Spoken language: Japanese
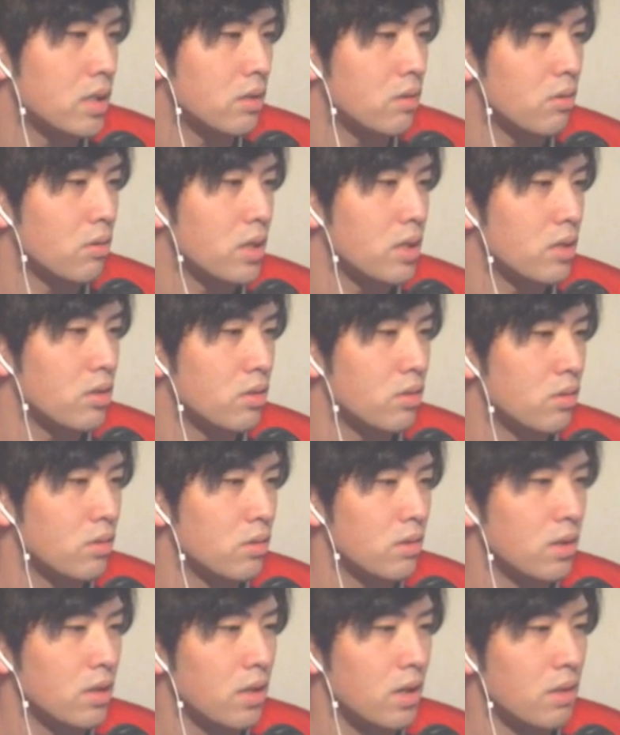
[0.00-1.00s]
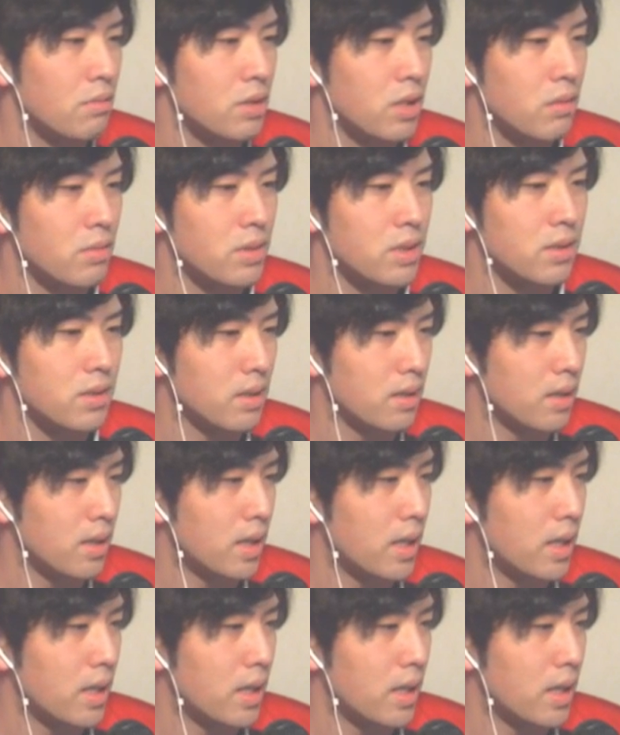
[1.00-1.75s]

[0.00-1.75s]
0延長の末敗れてますね、